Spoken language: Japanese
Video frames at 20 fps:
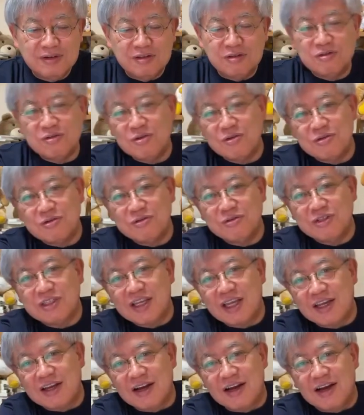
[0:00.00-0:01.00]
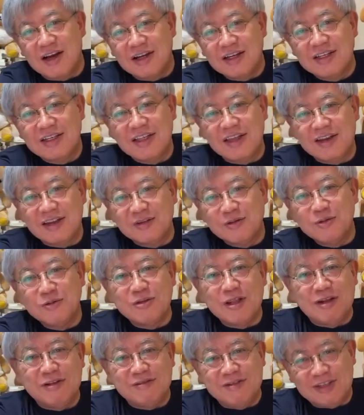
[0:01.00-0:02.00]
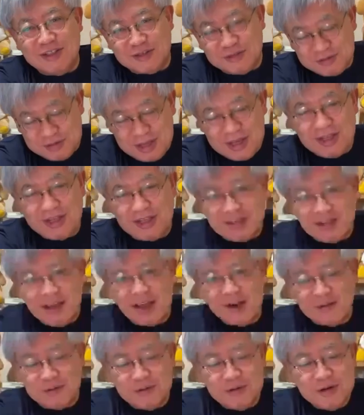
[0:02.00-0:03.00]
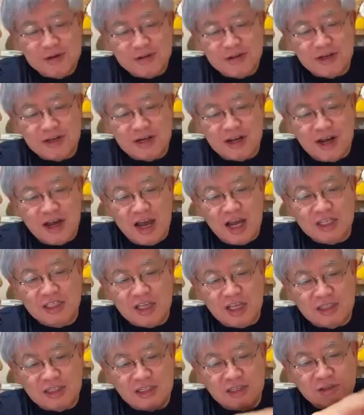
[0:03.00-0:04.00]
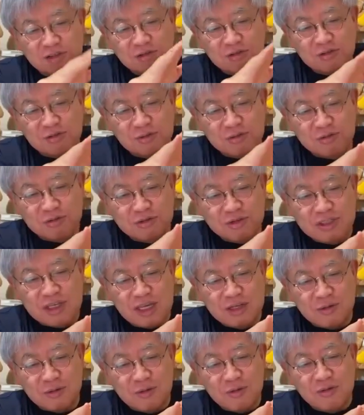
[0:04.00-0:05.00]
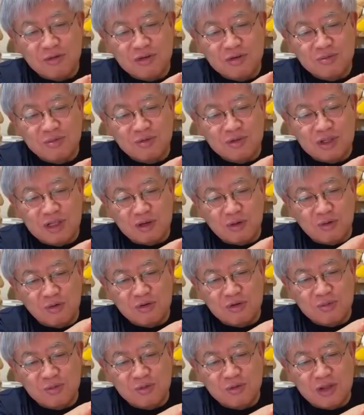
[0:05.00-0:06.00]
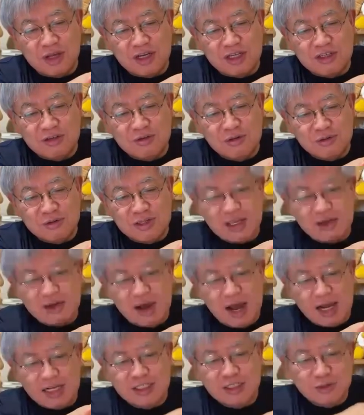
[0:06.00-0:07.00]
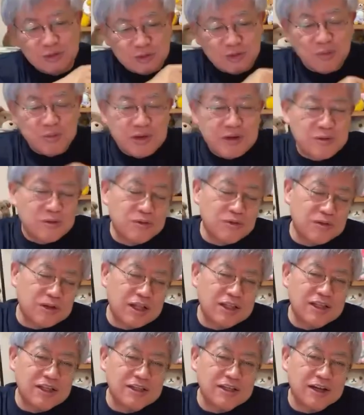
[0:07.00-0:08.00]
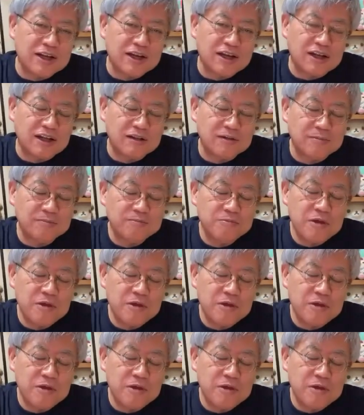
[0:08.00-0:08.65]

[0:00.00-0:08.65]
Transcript: ニューヨーク夫妻が来たらどうなるんでしょうね。あの、だから、ニューヨーク夫妻のこういうもん、こういう問題がニューヨーク夫妻の足を止めることになってるんじゃないかなと。